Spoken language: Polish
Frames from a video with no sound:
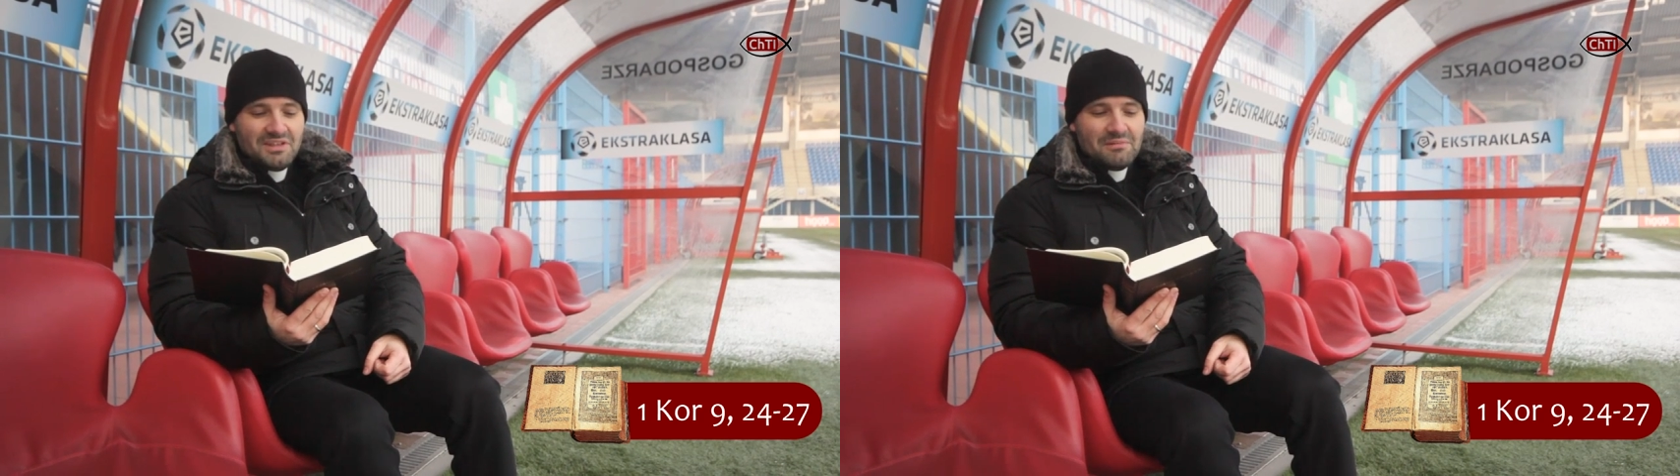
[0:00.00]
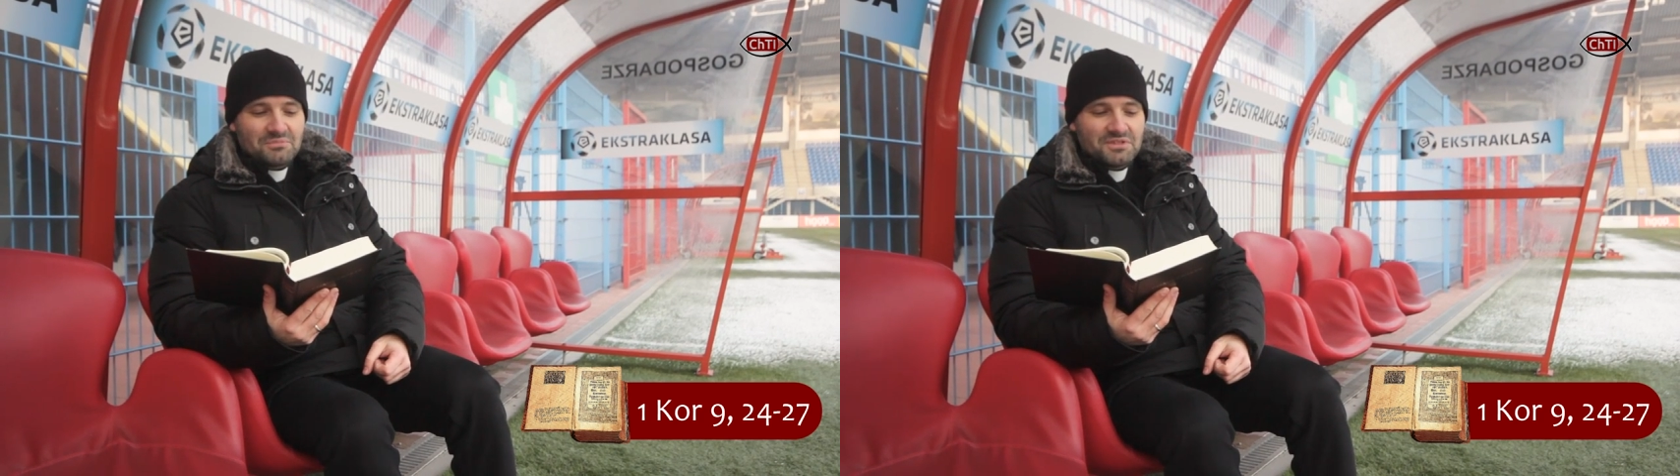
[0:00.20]

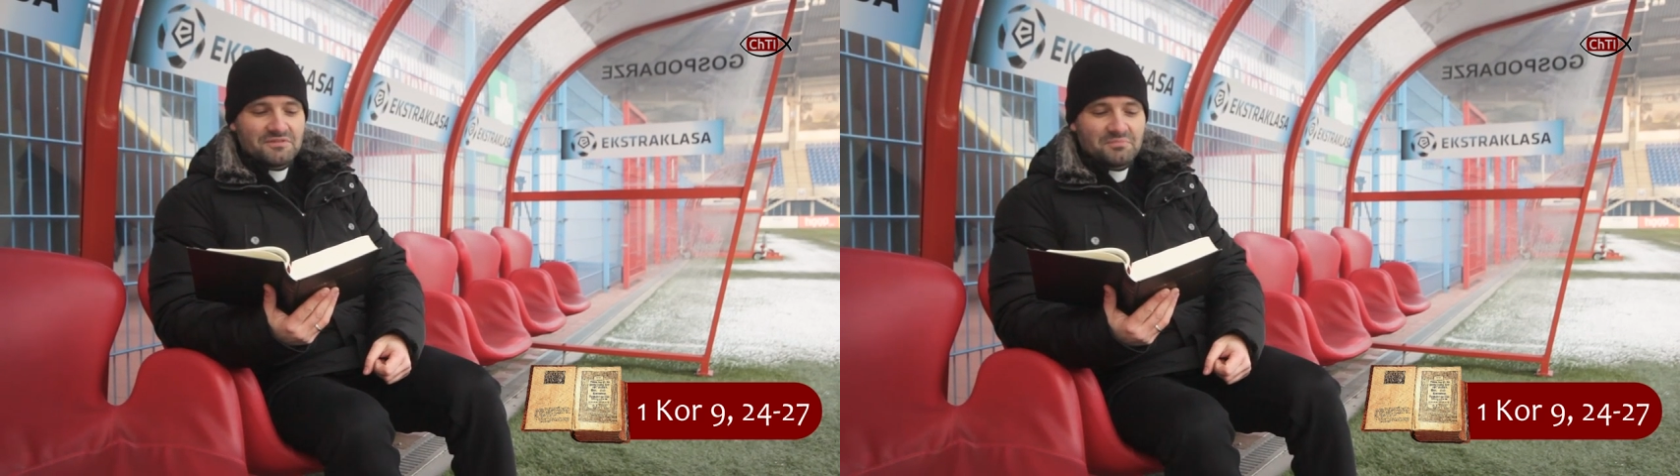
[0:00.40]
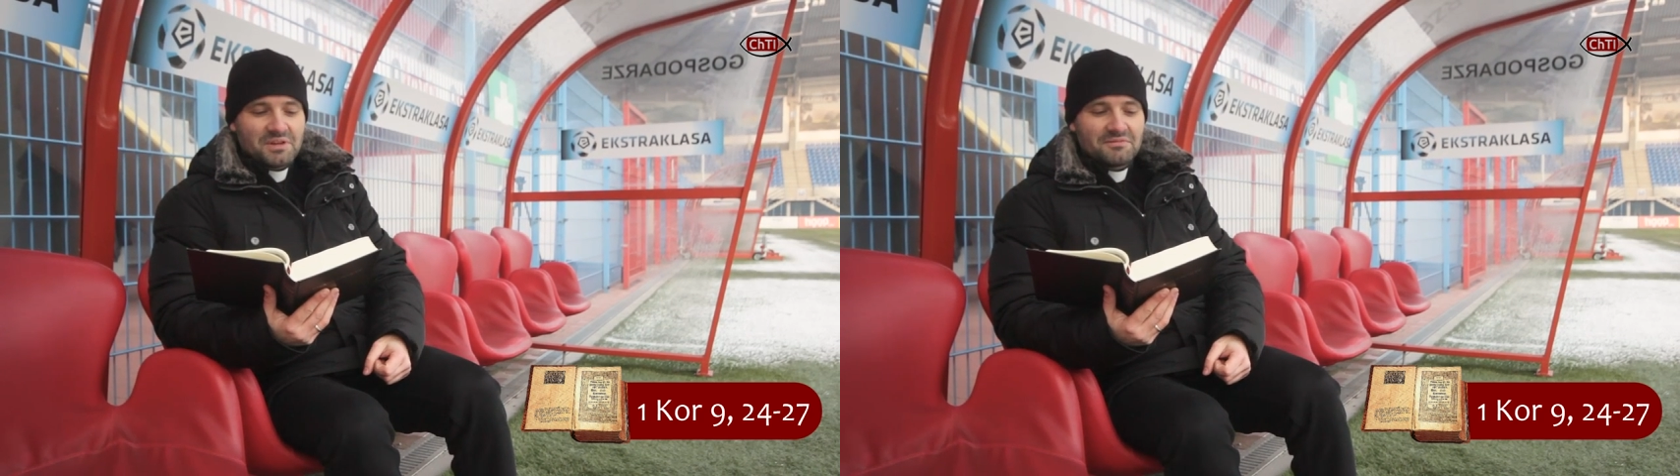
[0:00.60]

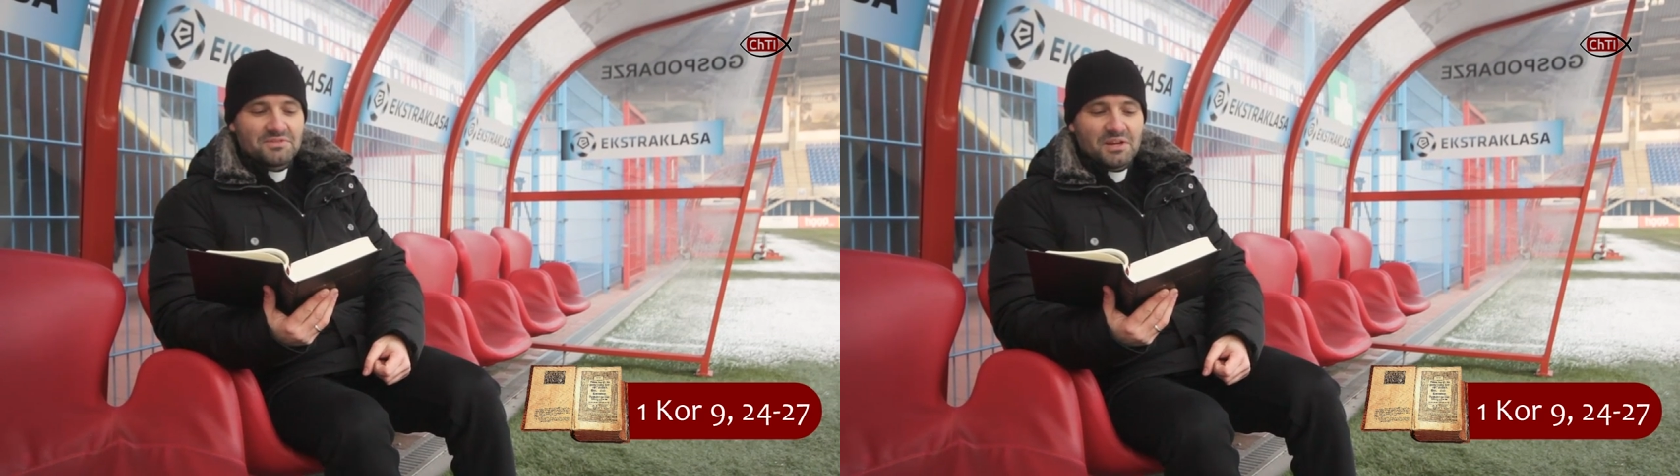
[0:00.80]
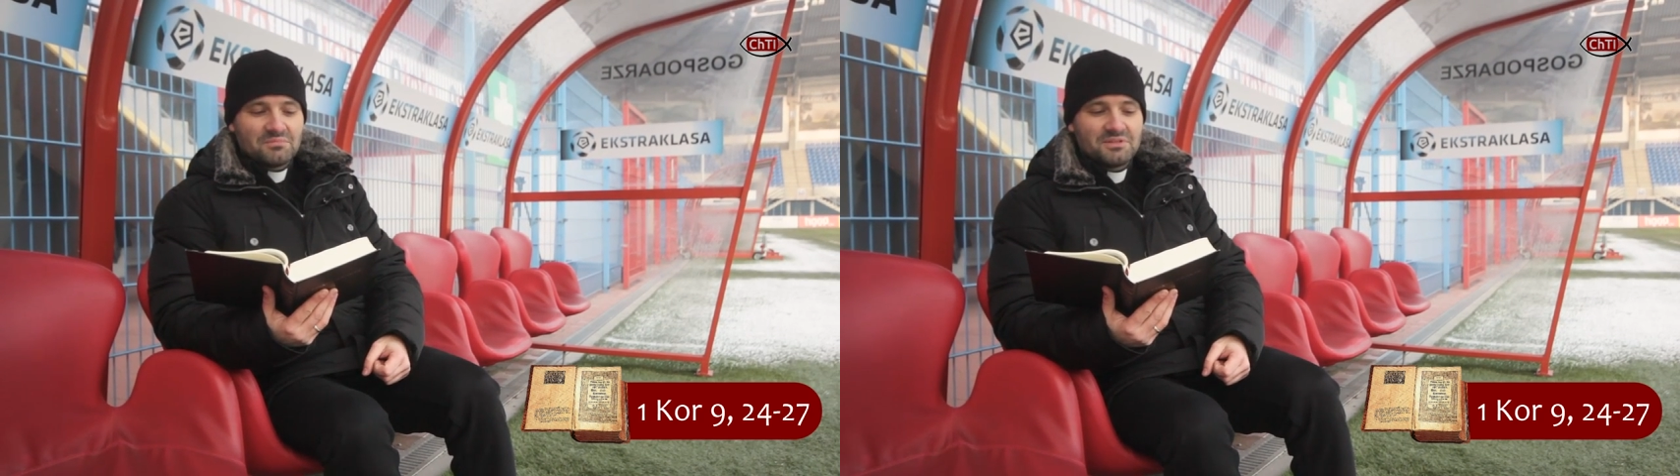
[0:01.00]
Tamci
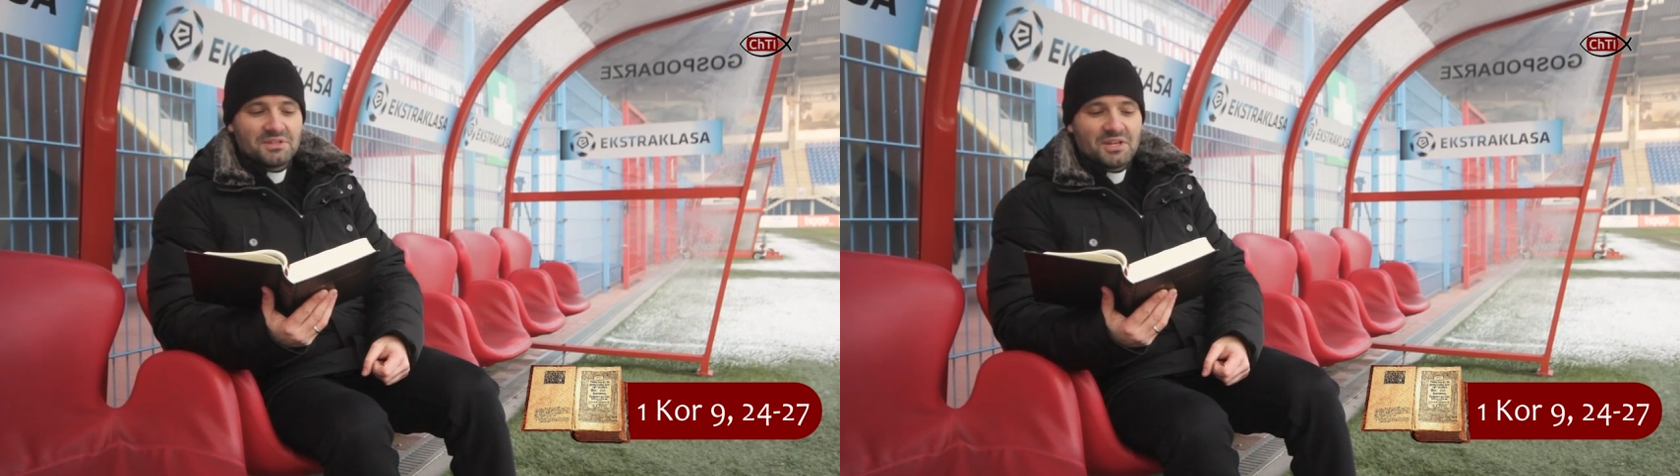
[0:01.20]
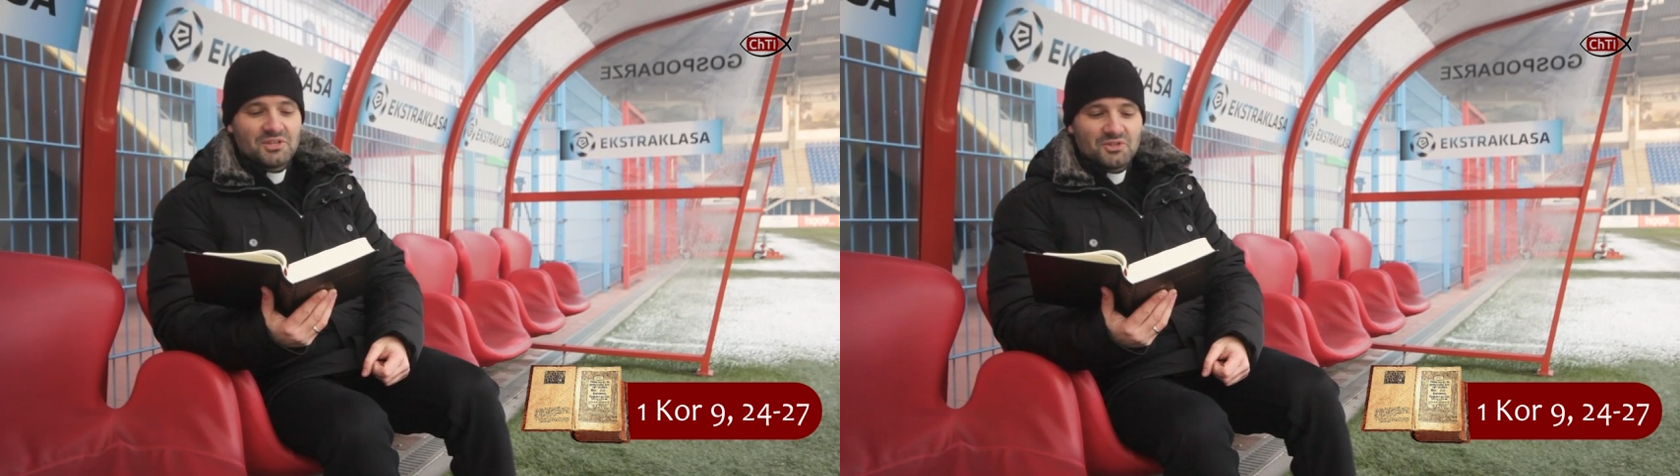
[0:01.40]
wprawdzie,
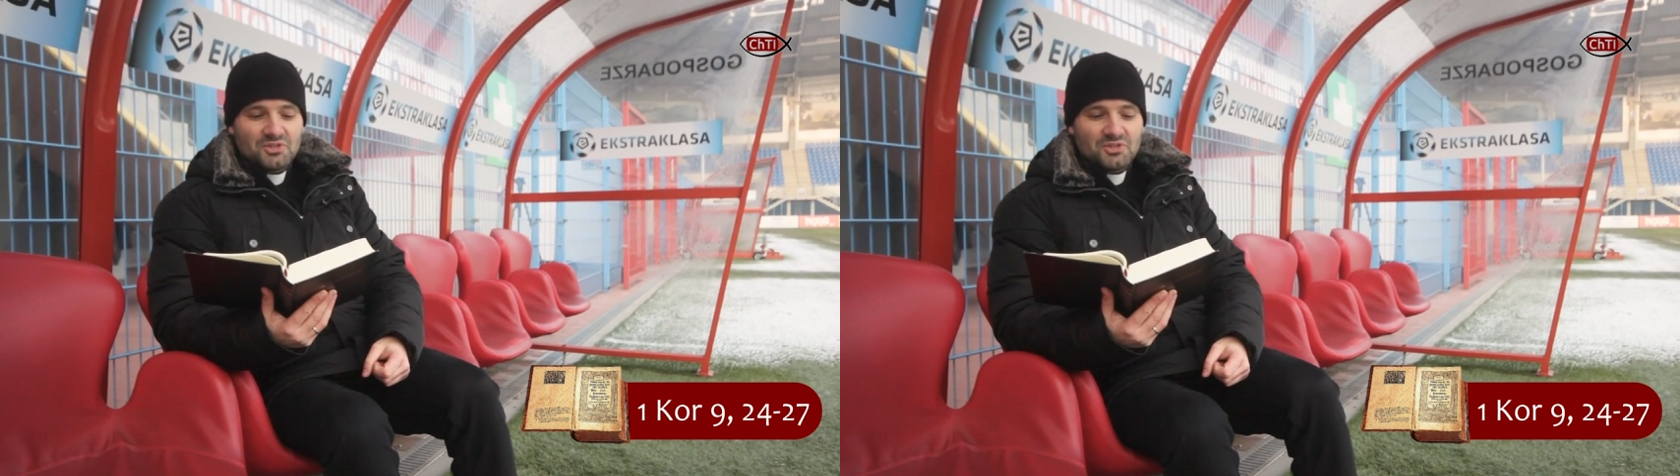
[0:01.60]
aby